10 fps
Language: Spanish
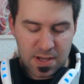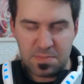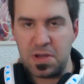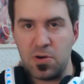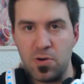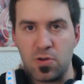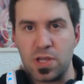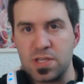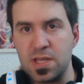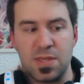eh, mejor
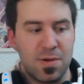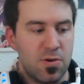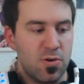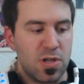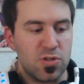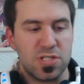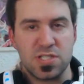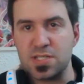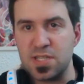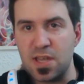o que se ate mejor, que no se
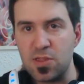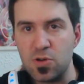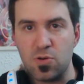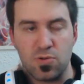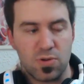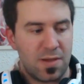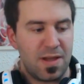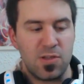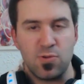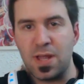desgaste tanto, o
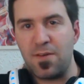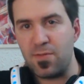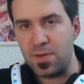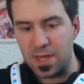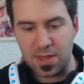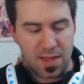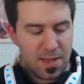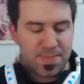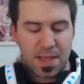que ayude a la fluidez.